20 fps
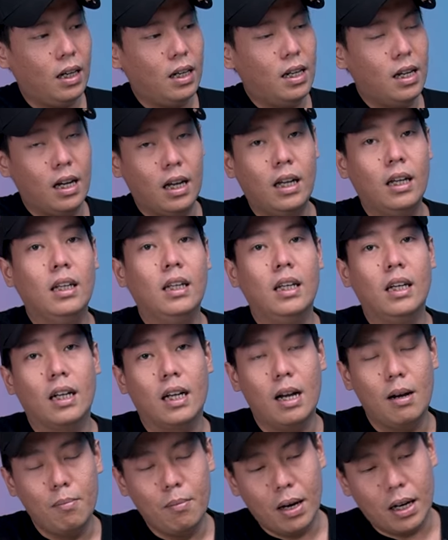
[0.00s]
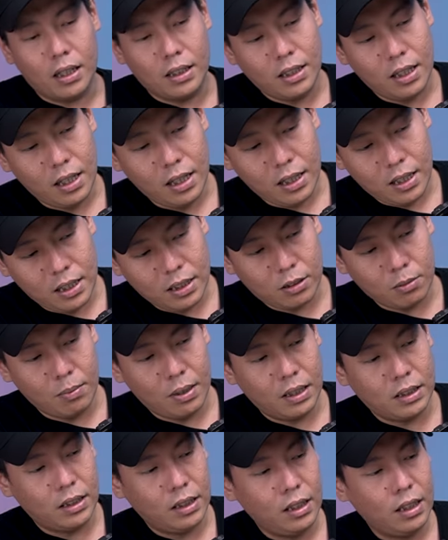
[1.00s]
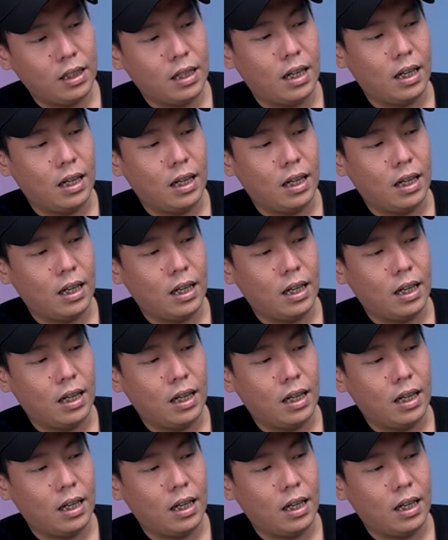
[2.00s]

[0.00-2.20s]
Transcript: Ada gambarnya di sebelah sini.